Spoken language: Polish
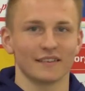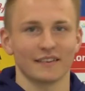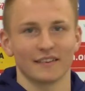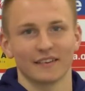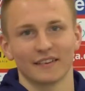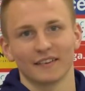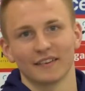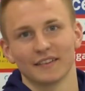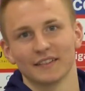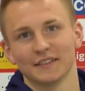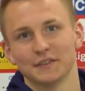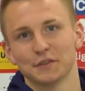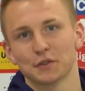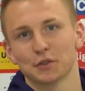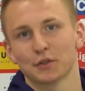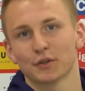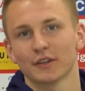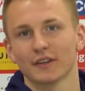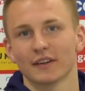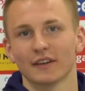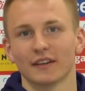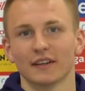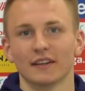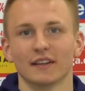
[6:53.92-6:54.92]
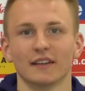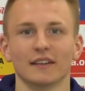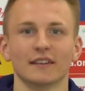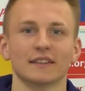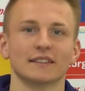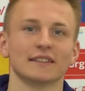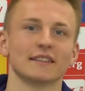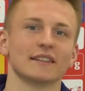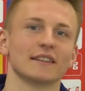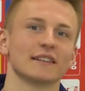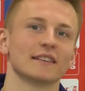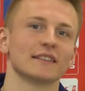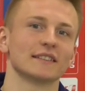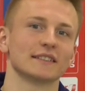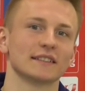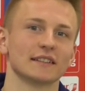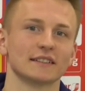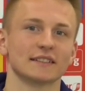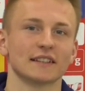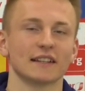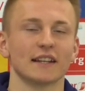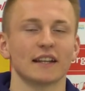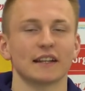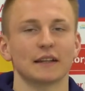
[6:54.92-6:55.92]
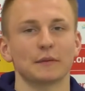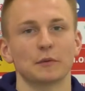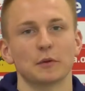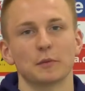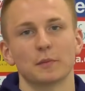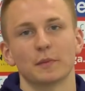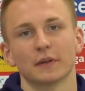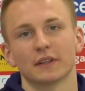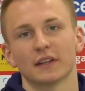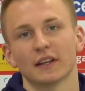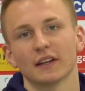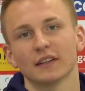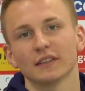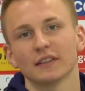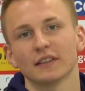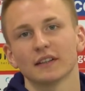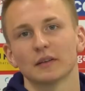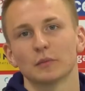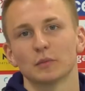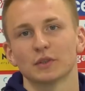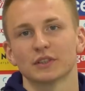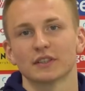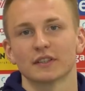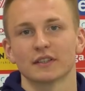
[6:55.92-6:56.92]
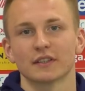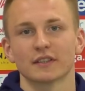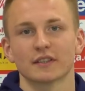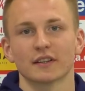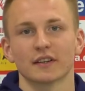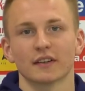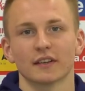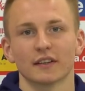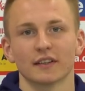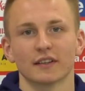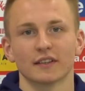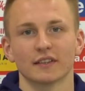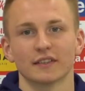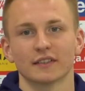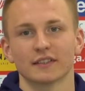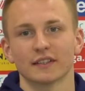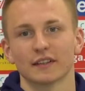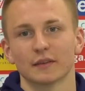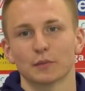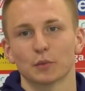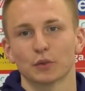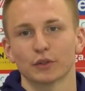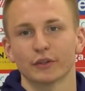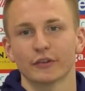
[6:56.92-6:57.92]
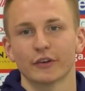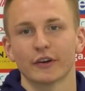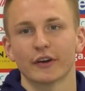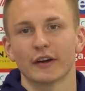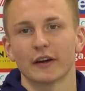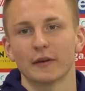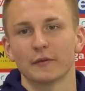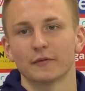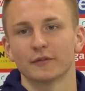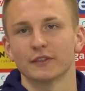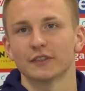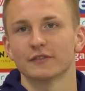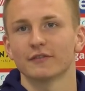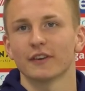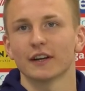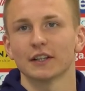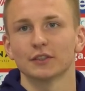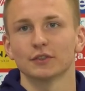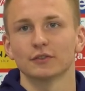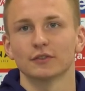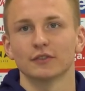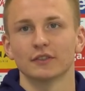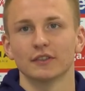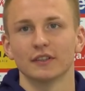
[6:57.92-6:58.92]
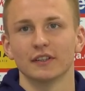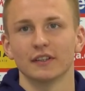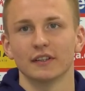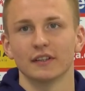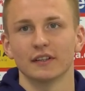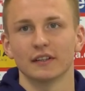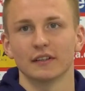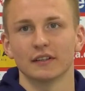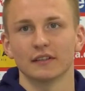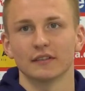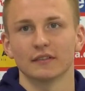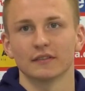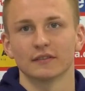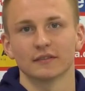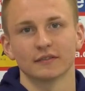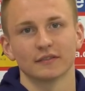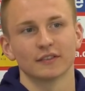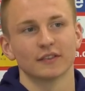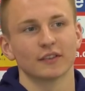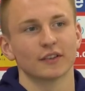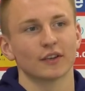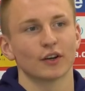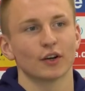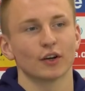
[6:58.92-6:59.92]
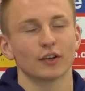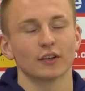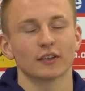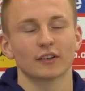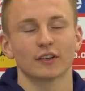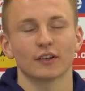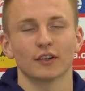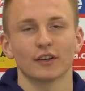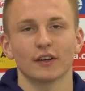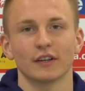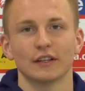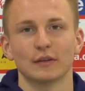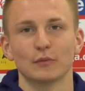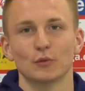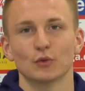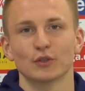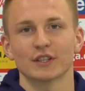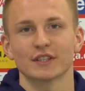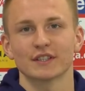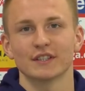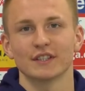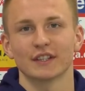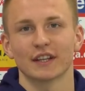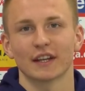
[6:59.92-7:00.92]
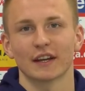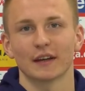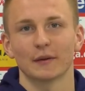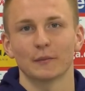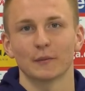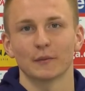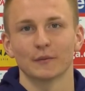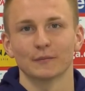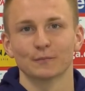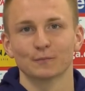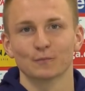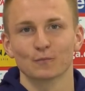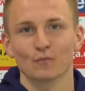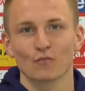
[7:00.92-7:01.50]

E, dziękuję za, za zadane mi pytania. No, myślę, że, że podołałem wyzwaniu i kolejnym uczestnikiem